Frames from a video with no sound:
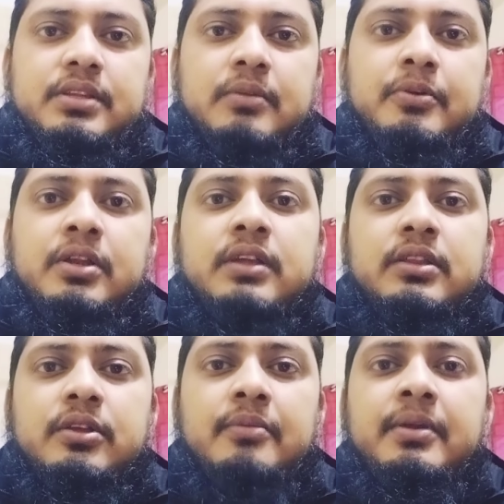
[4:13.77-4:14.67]
তারপরে
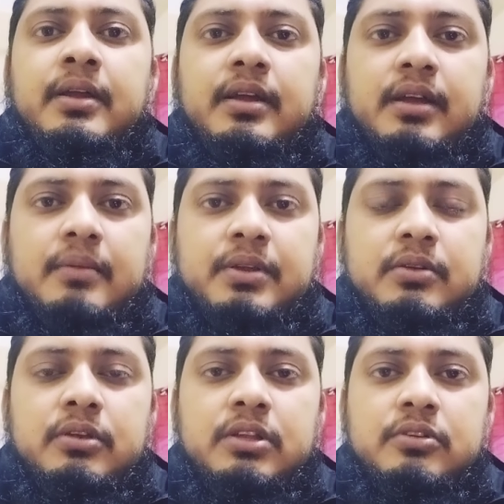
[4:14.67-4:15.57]
জানতে হবে আপনার
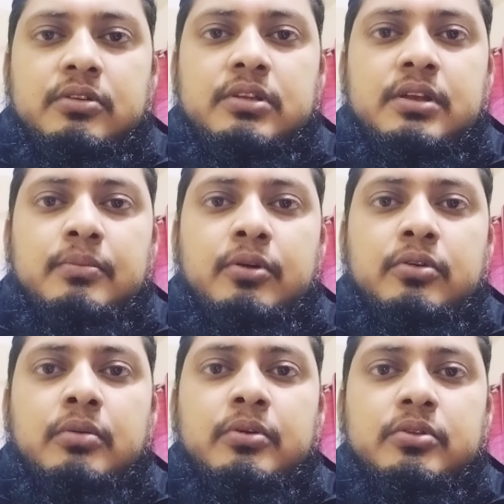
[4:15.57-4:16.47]
উল্লেখযোগ্য যেটা
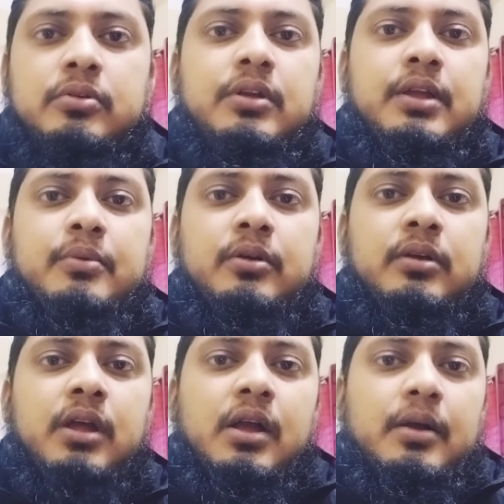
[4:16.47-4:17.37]
বঙ্গবন্ধু এবং
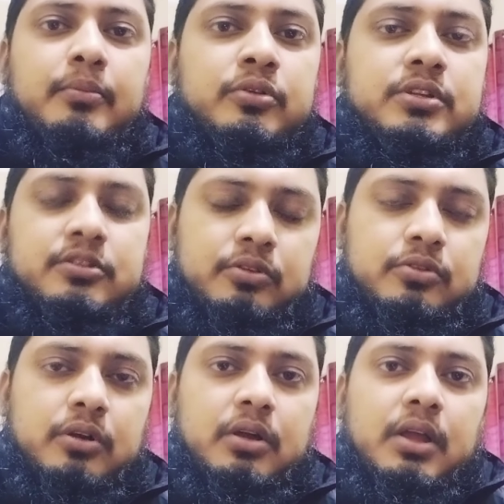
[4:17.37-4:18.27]

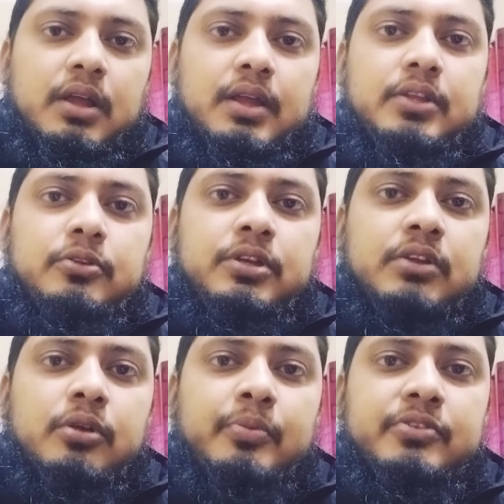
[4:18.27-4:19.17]
মুক্তিযুদ্ধ এই দুইটা
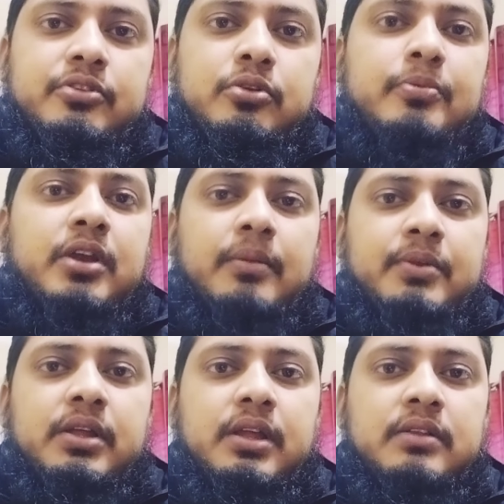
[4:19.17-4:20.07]
টপিক্সের উপর
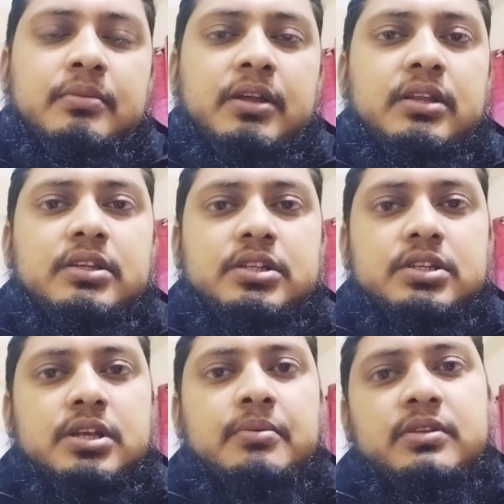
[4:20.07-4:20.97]
আপনাকে এ বাংলাদেশ
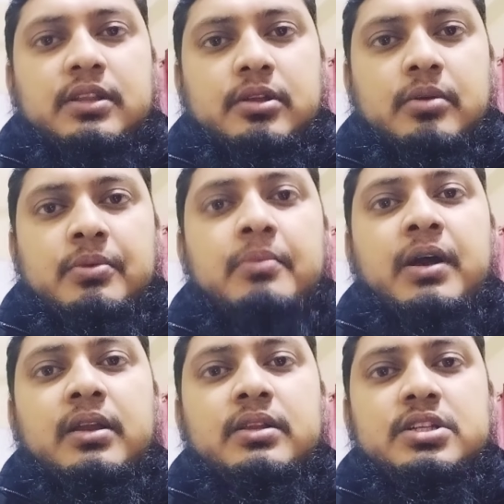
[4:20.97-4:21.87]
হিসাবে জানতে হবে
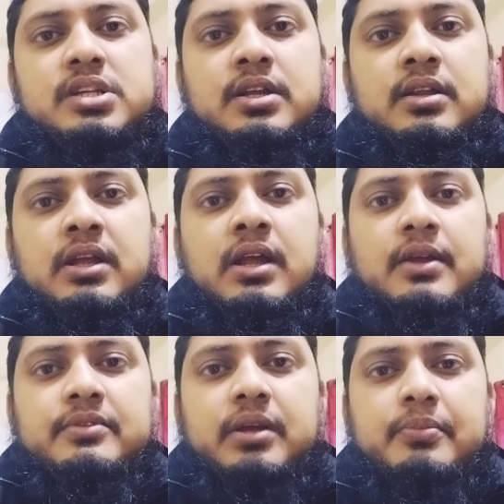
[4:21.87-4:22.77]
বাংলাদেশের
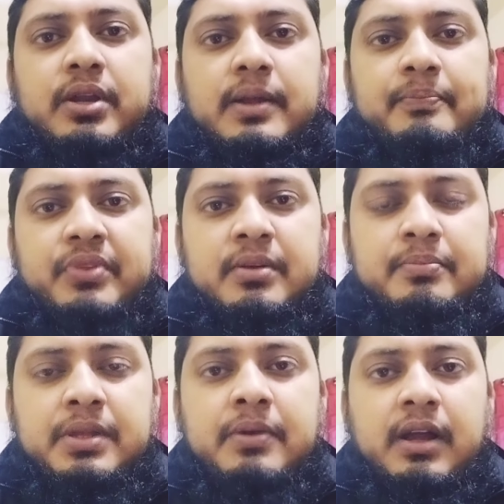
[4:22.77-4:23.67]
তারপরে
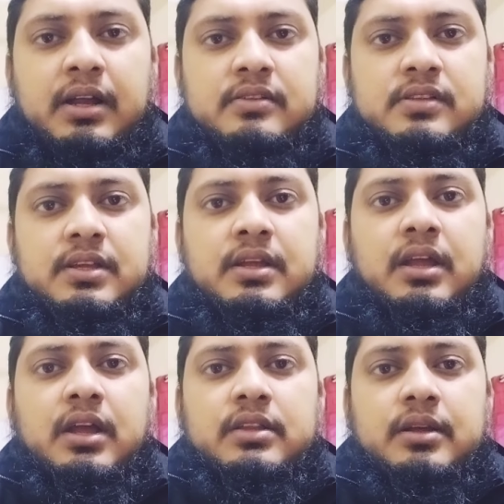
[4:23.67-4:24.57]
বিভাগ আছে
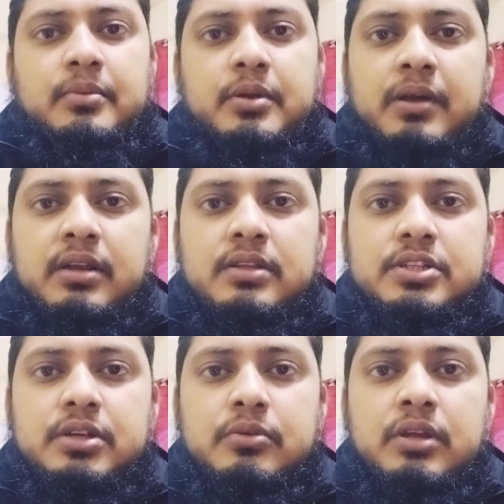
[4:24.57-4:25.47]
তারপরে
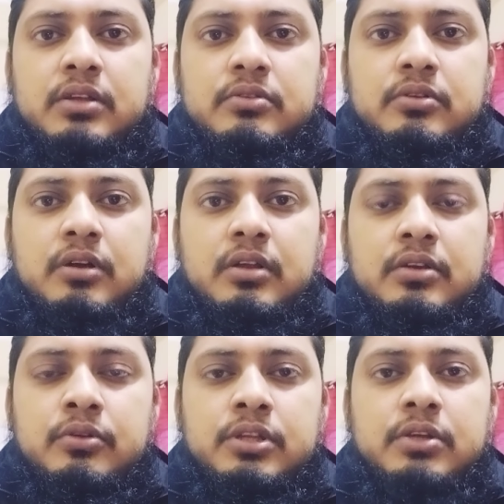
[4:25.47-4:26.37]
বাংলাদেশের উল্লেখযোগ্য
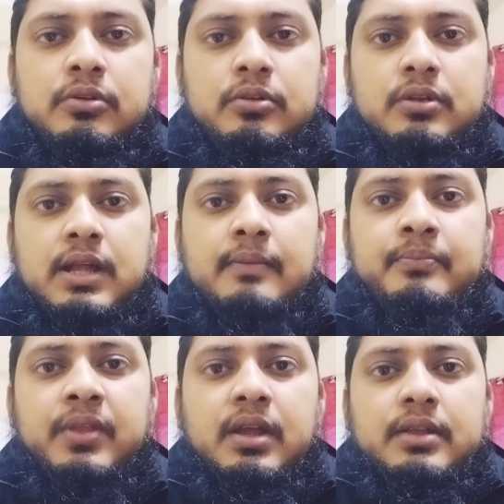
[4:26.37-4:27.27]
নদীগুলোর নাম
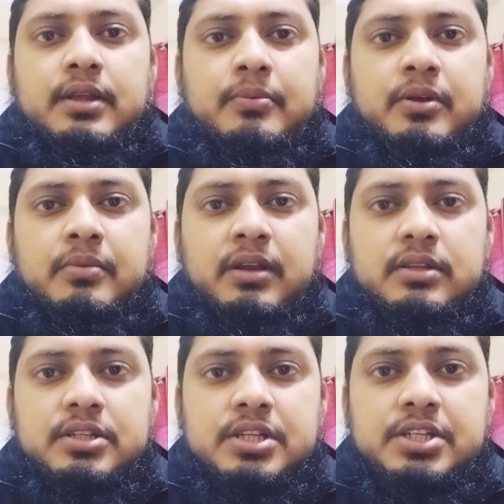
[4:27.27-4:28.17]
তারপরে
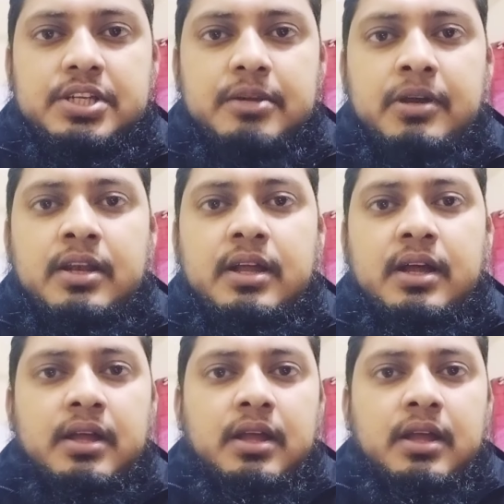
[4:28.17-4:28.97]
বাংলাদেশের সীমানা